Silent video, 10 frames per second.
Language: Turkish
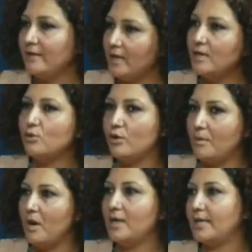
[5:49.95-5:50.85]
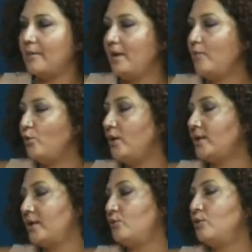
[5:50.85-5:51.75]
ve daha sonra mahkeme bu
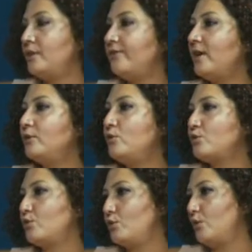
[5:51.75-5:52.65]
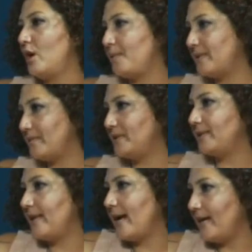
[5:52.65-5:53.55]
karikatürün ifade özgürlüğü
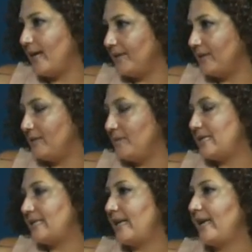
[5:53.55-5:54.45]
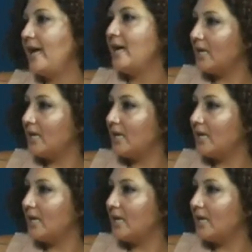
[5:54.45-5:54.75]
kapsamında değerlendirilmesine